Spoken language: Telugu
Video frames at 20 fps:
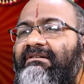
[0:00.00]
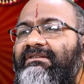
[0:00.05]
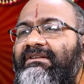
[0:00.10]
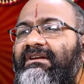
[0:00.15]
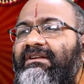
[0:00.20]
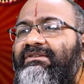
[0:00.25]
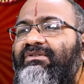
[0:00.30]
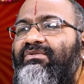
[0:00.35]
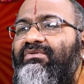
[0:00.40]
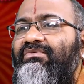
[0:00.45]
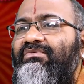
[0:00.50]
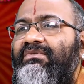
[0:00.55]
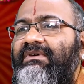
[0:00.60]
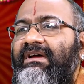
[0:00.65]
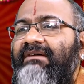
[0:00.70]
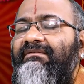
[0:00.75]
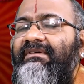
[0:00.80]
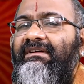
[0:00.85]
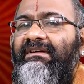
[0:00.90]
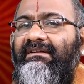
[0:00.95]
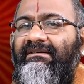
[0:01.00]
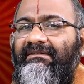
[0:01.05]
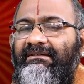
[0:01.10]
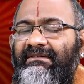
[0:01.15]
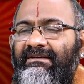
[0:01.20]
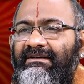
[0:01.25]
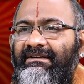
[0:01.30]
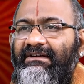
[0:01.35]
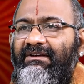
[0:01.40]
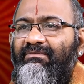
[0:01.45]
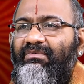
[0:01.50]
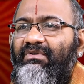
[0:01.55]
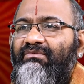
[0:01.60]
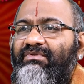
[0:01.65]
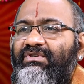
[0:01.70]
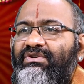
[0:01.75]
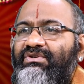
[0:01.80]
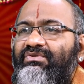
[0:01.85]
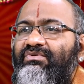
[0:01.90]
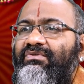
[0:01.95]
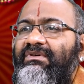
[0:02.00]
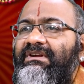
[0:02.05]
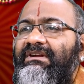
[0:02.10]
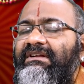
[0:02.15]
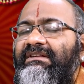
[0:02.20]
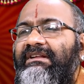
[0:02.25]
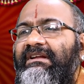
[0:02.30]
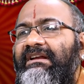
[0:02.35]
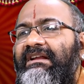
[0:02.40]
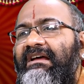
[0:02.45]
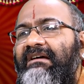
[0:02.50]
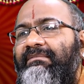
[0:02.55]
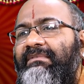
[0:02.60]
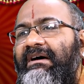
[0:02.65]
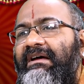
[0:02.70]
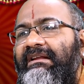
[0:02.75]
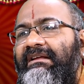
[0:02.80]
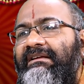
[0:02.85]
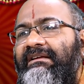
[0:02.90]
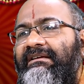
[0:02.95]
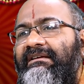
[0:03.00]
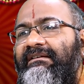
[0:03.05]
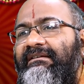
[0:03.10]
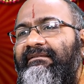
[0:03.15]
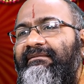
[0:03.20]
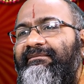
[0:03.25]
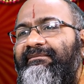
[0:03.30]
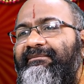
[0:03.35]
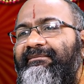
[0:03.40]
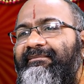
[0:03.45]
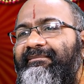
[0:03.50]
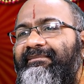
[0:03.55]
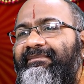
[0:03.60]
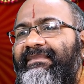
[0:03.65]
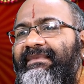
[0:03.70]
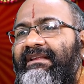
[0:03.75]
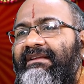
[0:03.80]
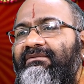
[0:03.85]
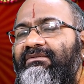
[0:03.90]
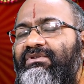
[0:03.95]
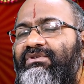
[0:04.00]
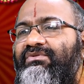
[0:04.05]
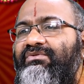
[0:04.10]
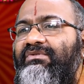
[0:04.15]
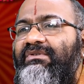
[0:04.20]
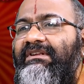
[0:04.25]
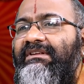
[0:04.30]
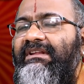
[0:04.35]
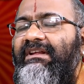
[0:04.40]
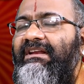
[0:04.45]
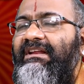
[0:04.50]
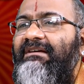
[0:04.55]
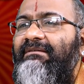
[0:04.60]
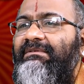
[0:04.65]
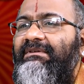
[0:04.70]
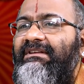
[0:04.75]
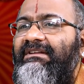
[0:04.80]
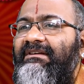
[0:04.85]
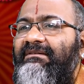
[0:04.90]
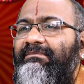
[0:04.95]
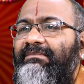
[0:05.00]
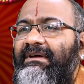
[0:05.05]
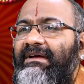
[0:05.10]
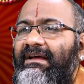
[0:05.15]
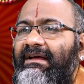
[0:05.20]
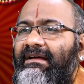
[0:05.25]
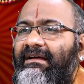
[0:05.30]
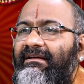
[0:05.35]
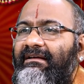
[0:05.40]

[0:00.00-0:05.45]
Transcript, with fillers: దేవతలందరూ కూడా ఇప్పుడు విష్ణువుని నిద్రలేపాలి విష్ణువుని నిద్రలేపితే తప్ప